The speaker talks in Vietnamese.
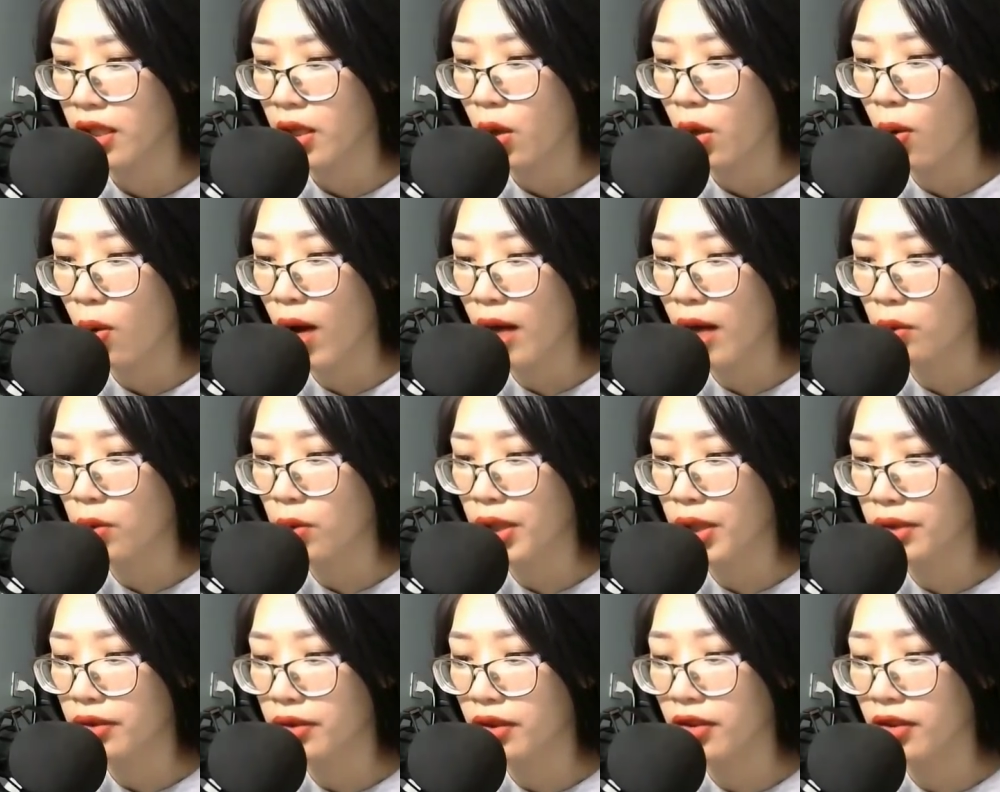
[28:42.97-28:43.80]
Hỏa
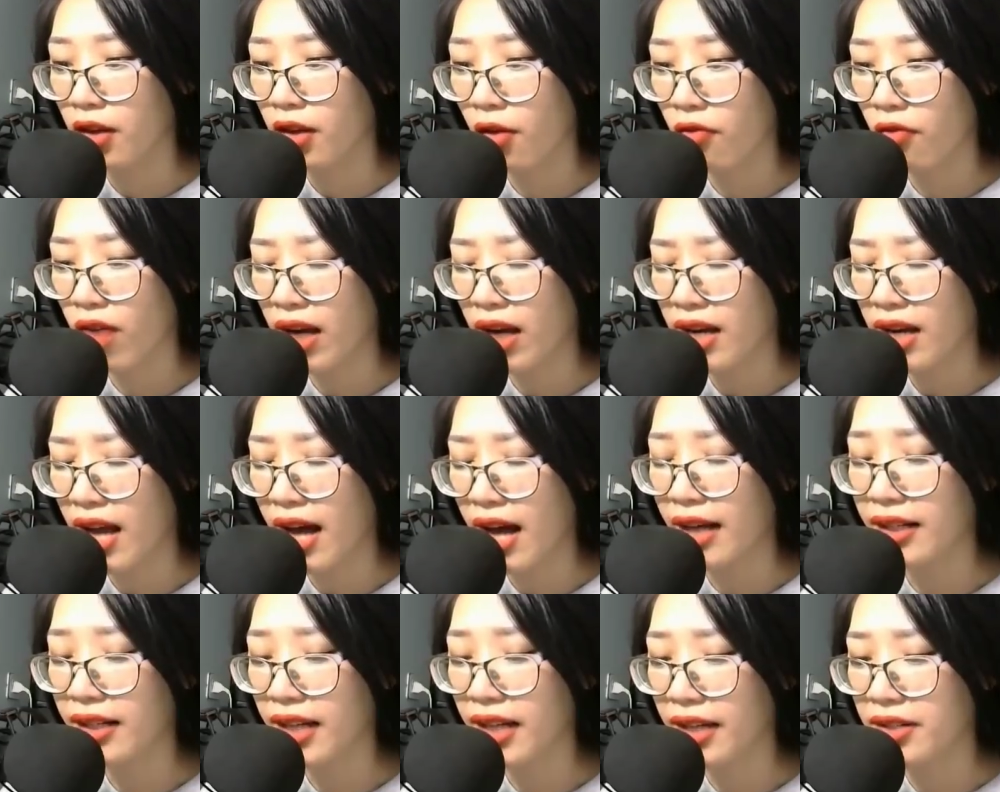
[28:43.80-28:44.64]
Nguyệt không phải
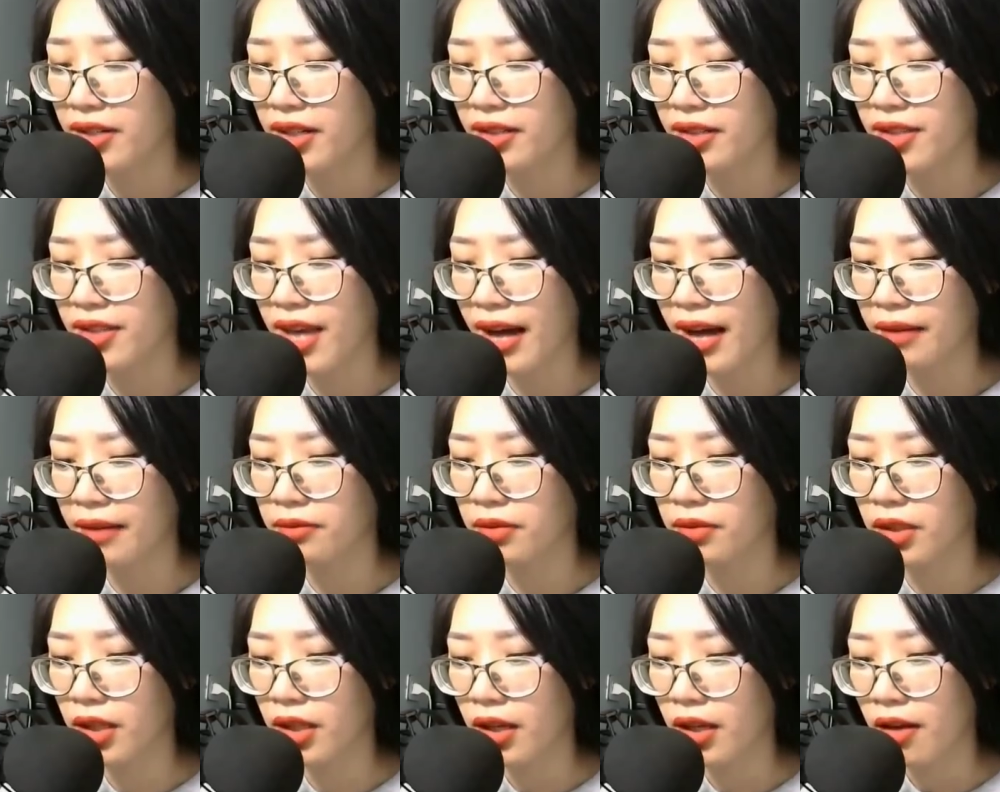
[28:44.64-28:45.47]
là kẻ đơn giản,
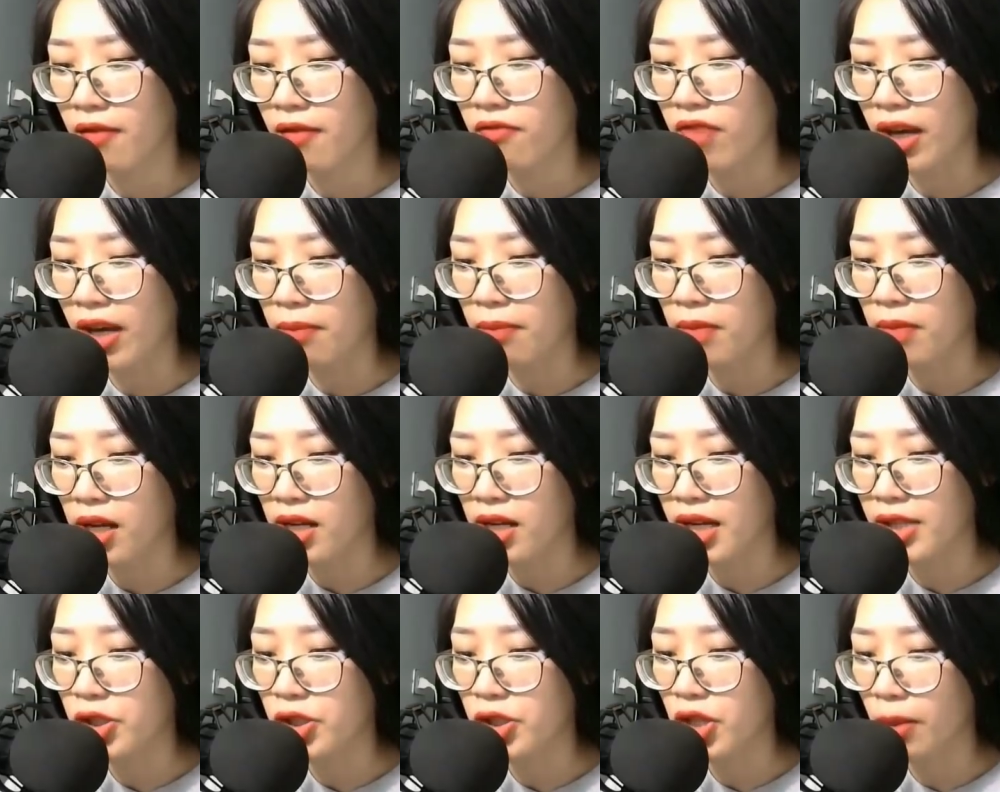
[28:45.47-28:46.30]
vẻ mê
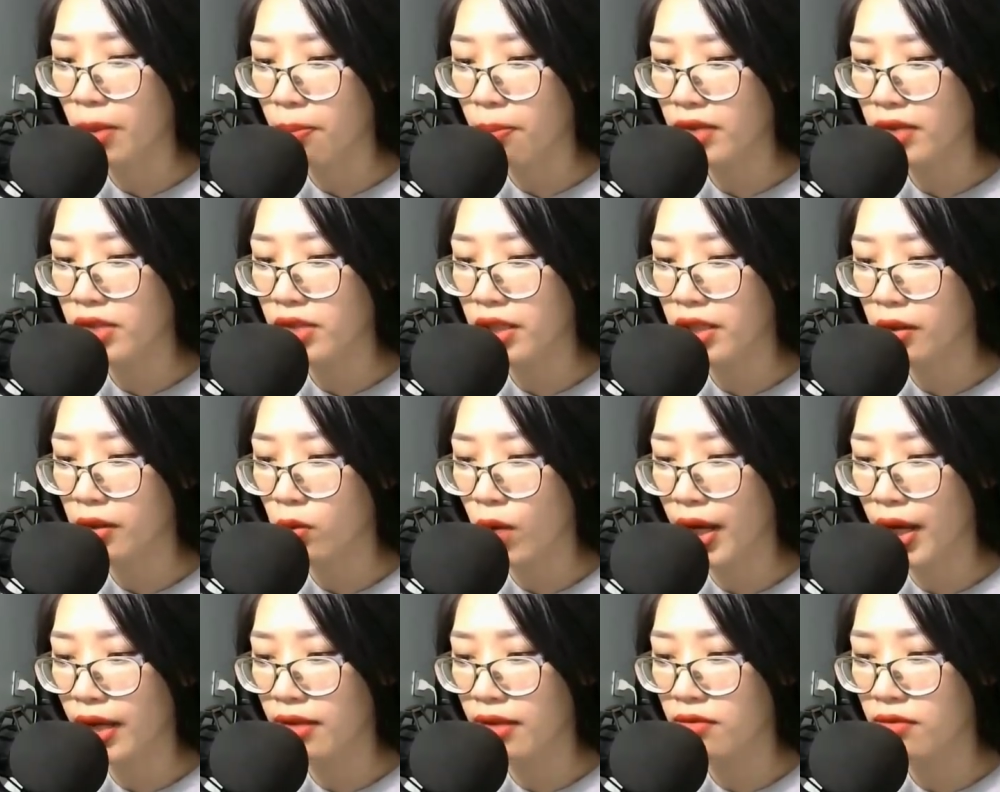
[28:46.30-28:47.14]
ly trong mắt chợt
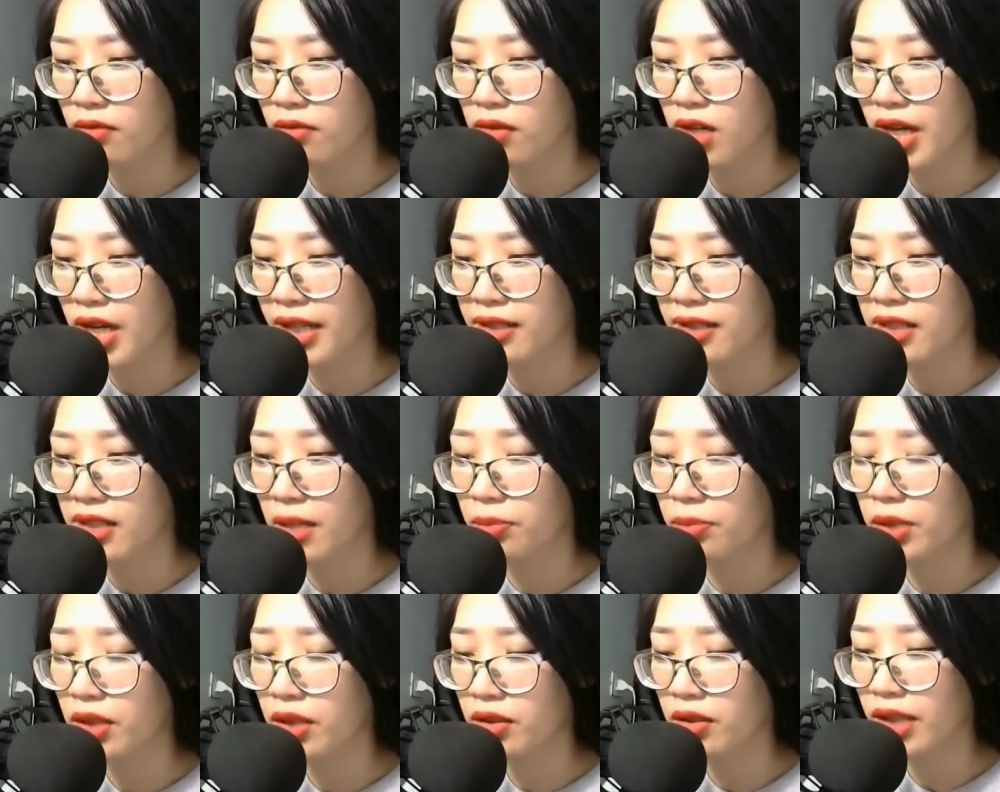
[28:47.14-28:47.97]
lóe liền
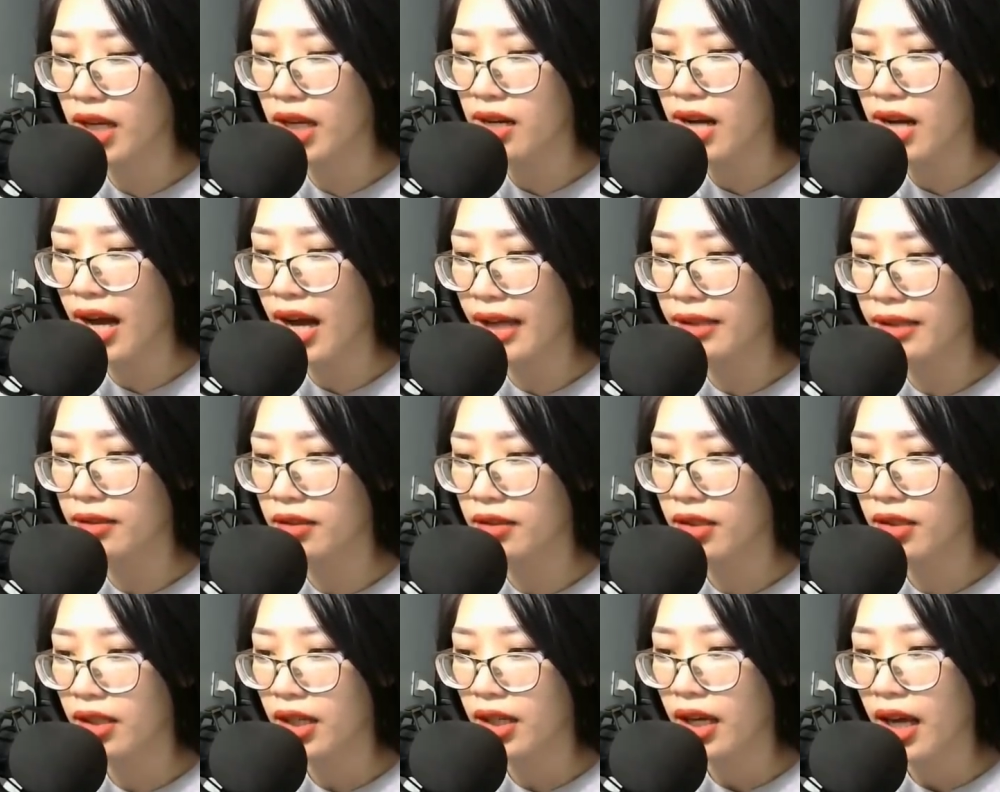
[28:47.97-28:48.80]
lập tức tỉnh lại,
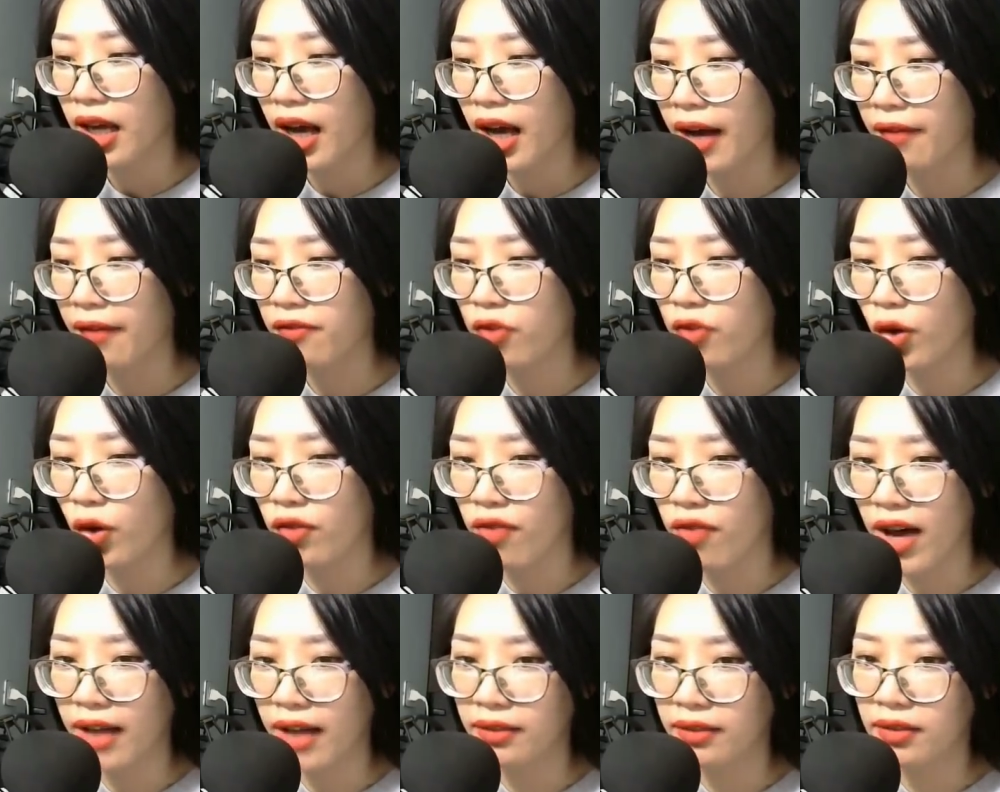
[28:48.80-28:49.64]
hắn vội
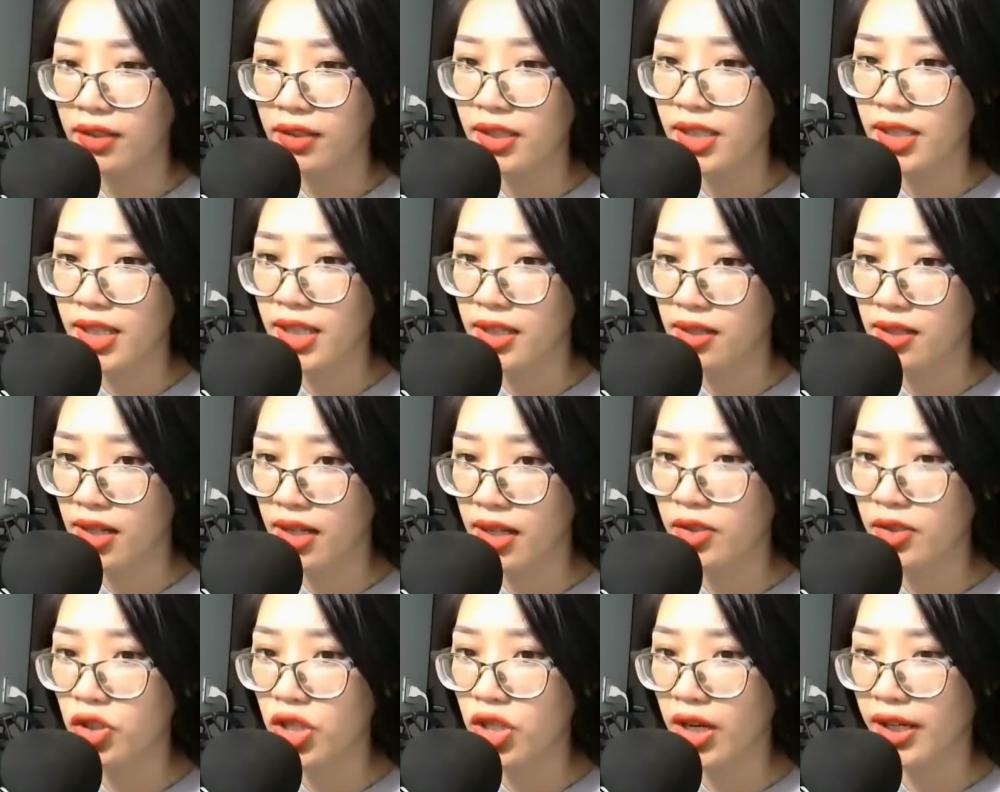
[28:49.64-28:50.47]
vàng nhìn
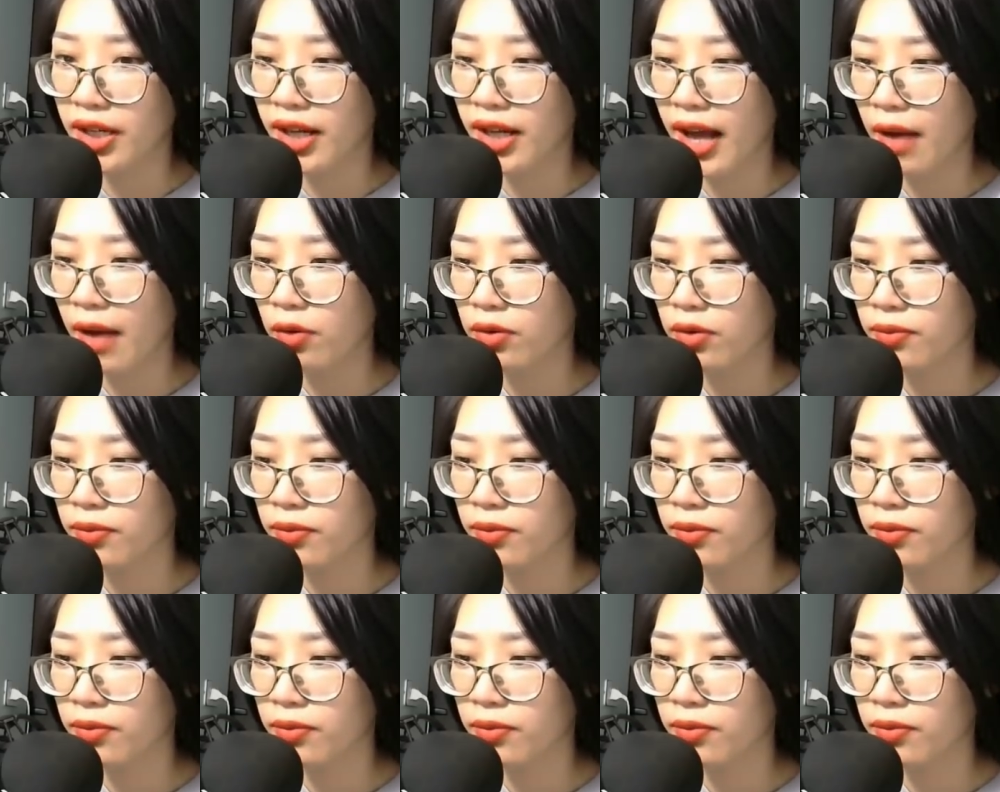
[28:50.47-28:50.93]
lên trời cao.